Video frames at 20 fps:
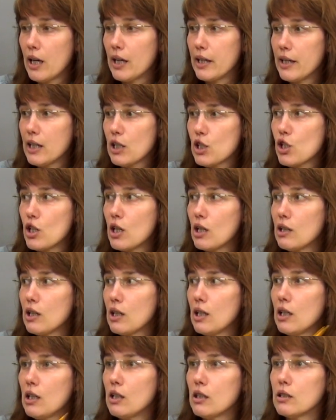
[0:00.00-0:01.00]
я
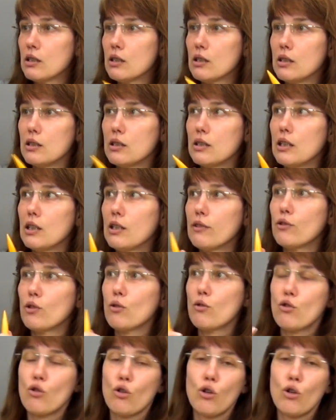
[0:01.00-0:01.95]
ждала, э, дело в том,